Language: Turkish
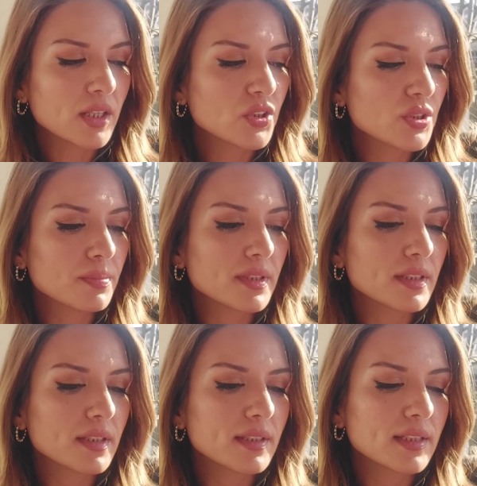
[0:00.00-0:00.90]
Şimdi
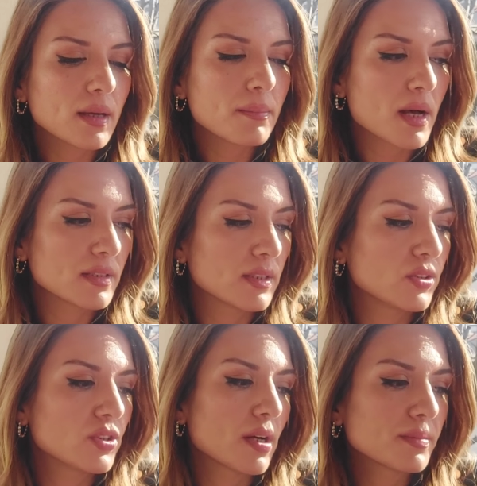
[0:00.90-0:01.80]
neden
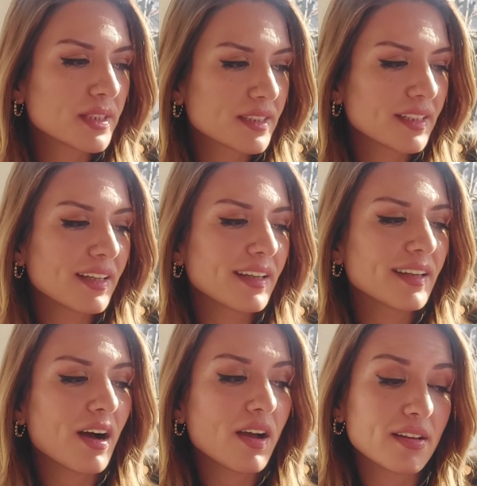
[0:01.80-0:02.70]
bahsedeceğim
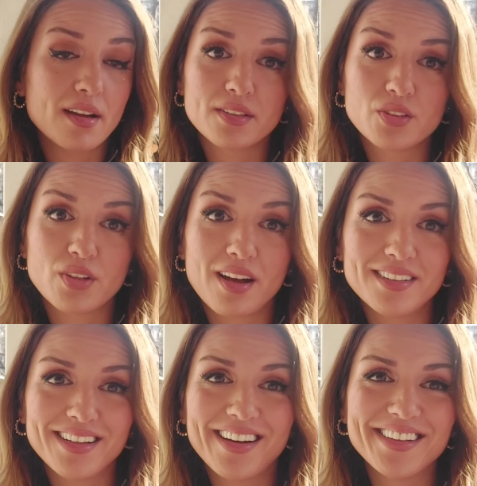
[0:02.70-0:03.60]
size?
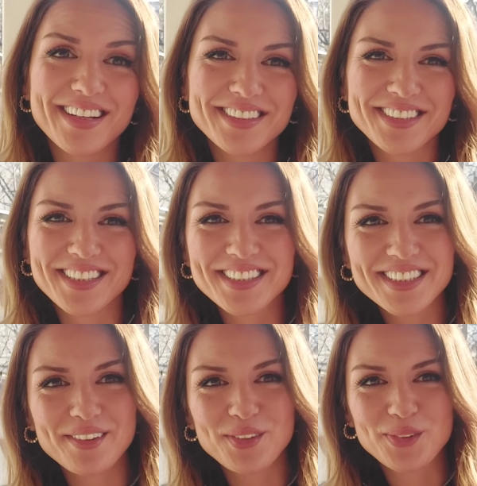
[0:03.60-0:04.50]
Eyelinerlar. Eyelinerları
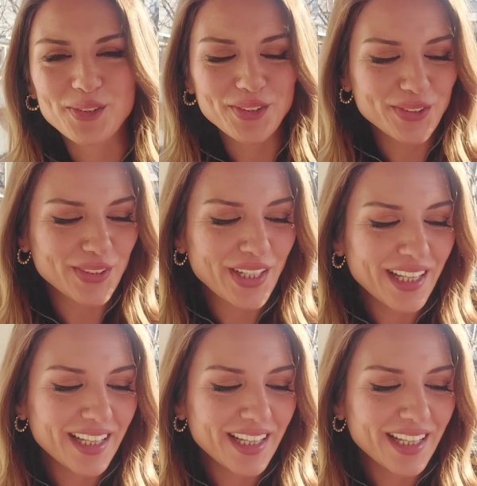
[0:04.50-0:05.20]
seviyoruz.